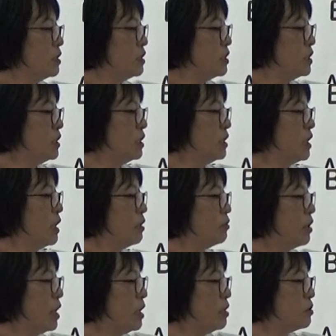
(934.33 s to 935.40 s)

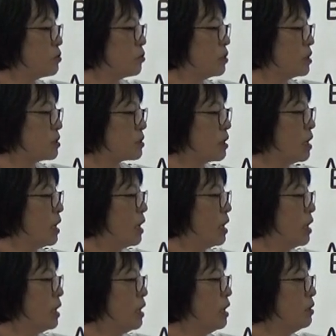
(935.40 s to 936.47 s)
CL 塩素です
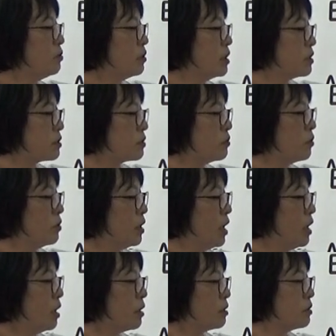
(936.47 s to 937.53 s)
が L ですの
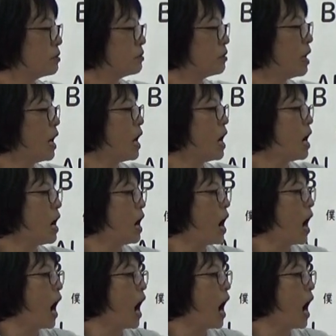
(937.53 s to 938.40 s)
でクラ